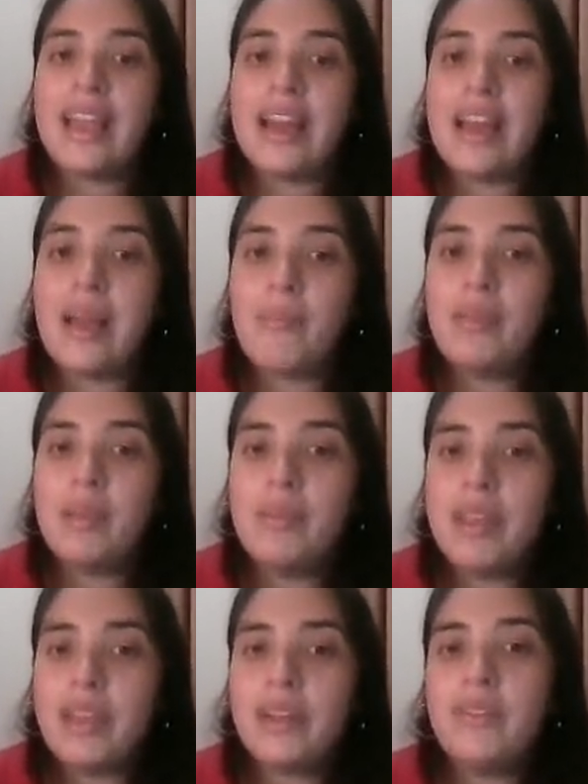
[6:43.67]
La
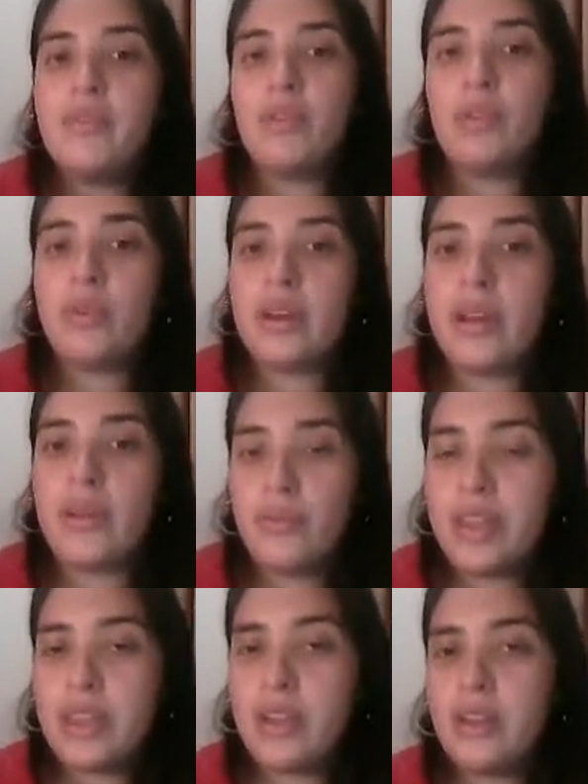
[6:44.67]
primera
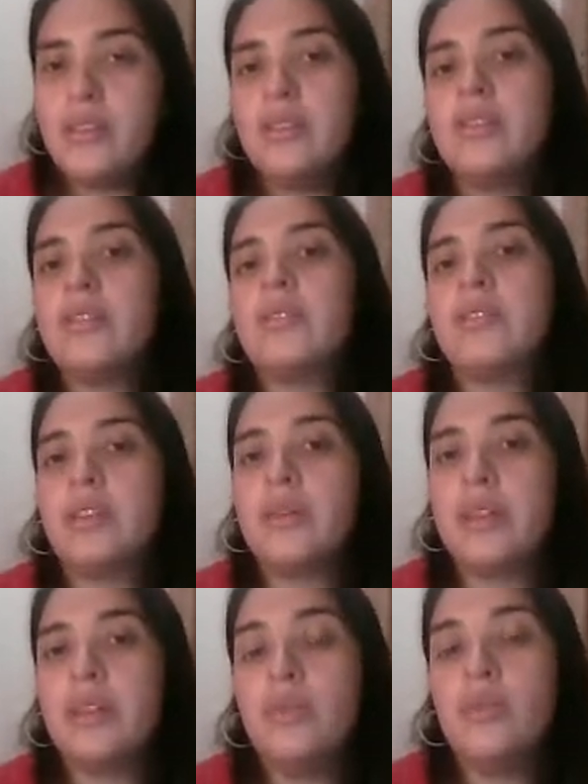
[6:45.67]
fotografía se
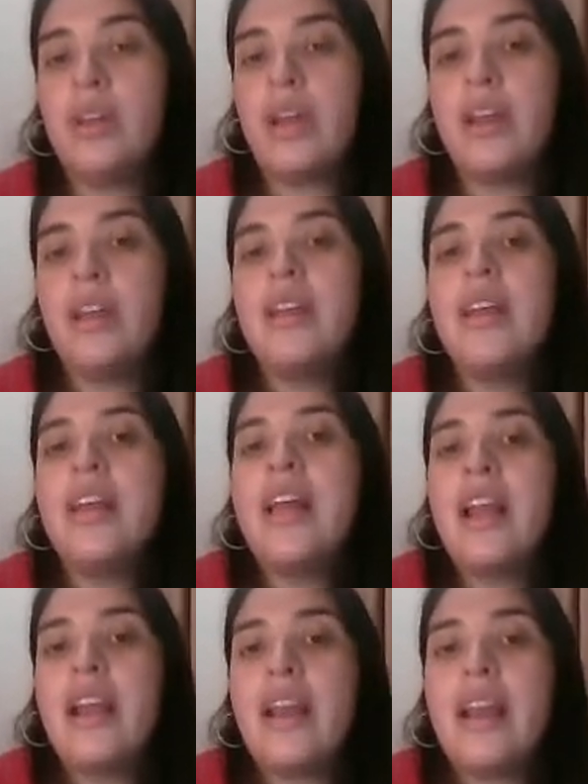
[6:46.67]
va a titular
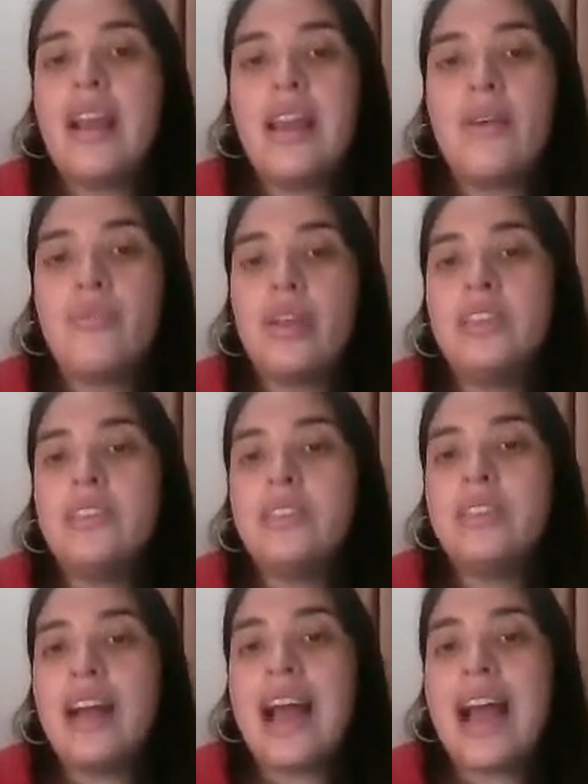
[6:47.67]
La
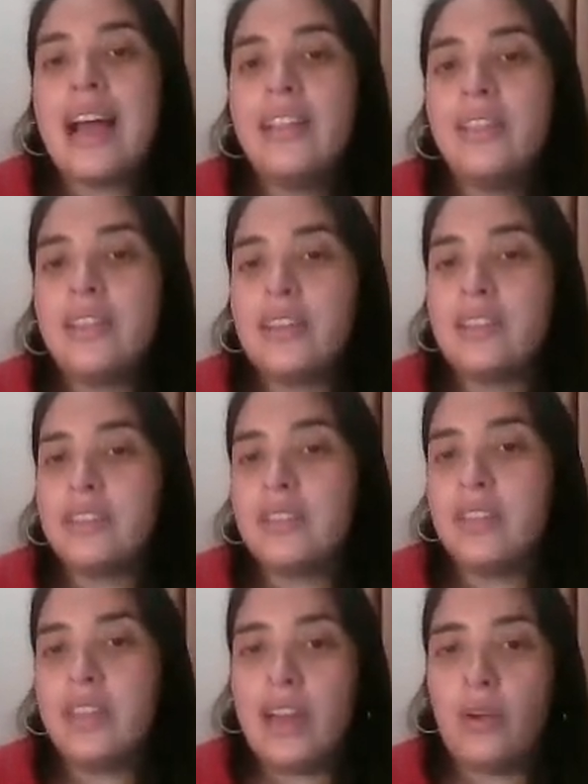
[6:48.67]
felicidad antes
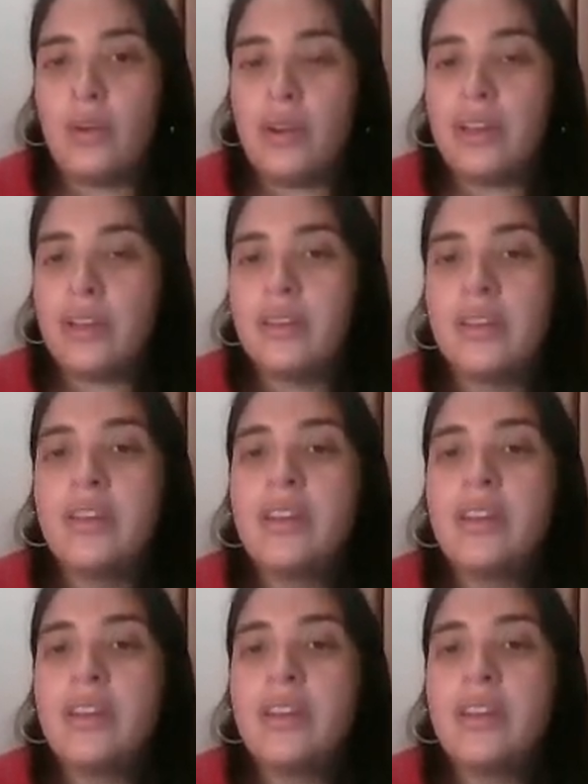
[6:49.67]
de la ola.